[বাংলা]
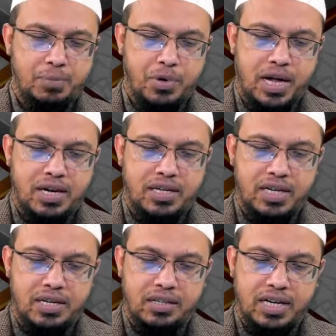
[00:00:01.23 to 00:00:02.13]
এরপরে
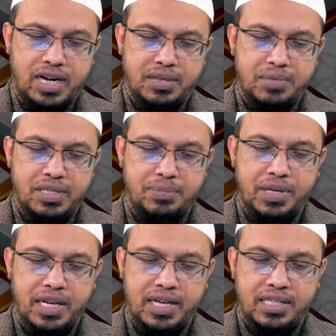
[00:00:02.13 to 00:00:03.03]
আর্টে জাহেদ মিজি
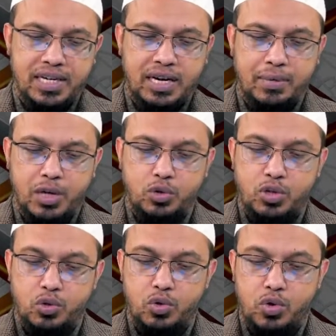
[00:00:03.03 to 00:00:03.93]
আপনি লিখেছেন নাবালক
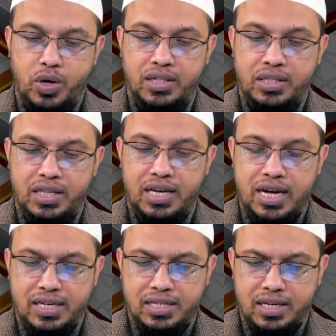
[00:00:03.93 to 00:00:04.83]
যদি কোনো ওয়াক্তের
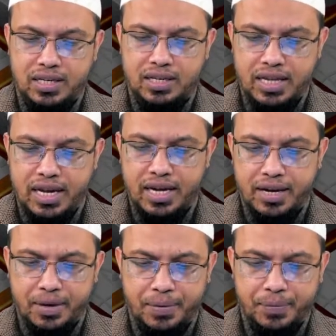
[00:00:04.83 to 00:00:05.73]
আজান দেয়
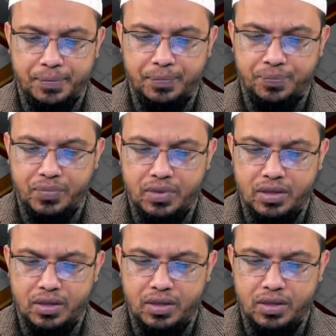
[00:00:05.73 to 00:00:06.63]

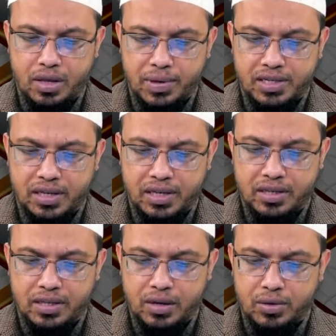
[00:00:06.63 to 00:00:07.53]
নামাজের
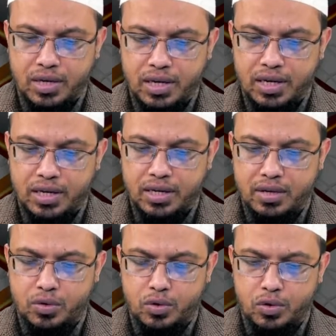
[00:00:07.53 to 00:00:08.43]
তাহলে
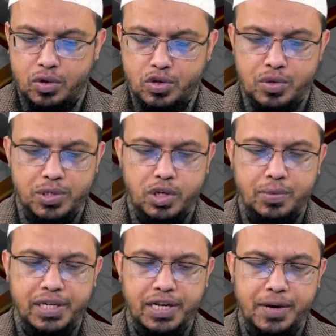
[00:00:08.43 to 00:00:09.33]
কোনো ধরনের সমস্যা
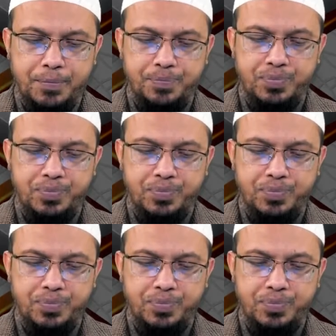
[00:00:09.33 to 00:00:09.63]
হবে কি না